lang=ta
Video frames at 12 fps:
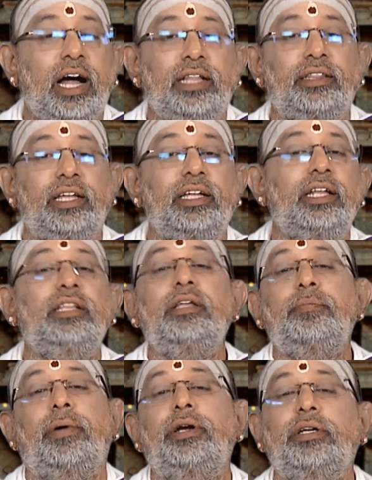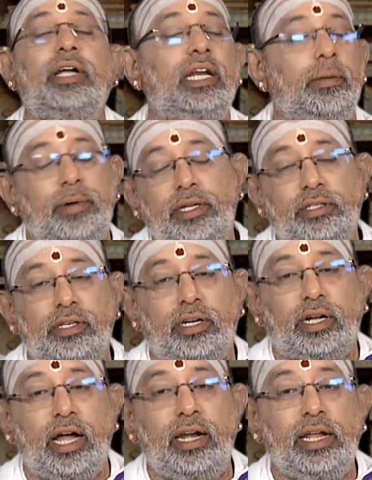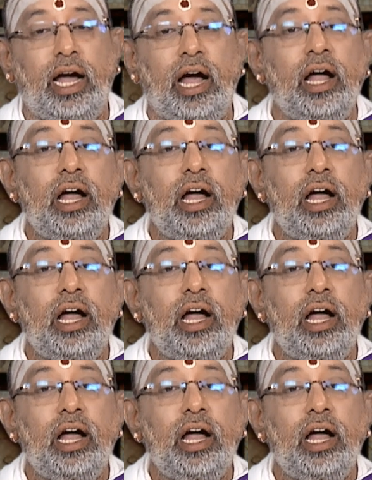அந்த இறுதி படுக்கையில் படுத்துட்டுருக்கான் இல்லையா